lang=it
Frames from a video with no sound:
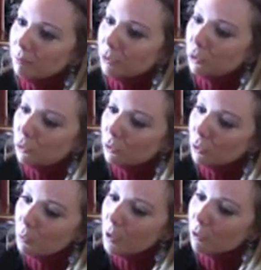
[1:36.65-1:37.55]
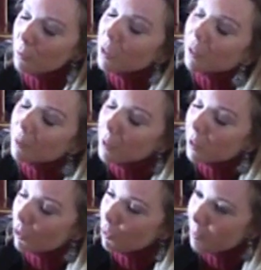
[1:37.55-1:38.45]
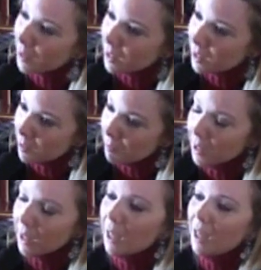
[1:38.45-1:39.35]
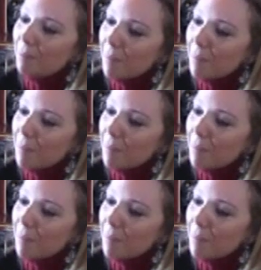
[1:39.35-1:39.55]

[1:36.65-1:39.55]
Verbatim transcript: mm, subito immediatamente comprensibili,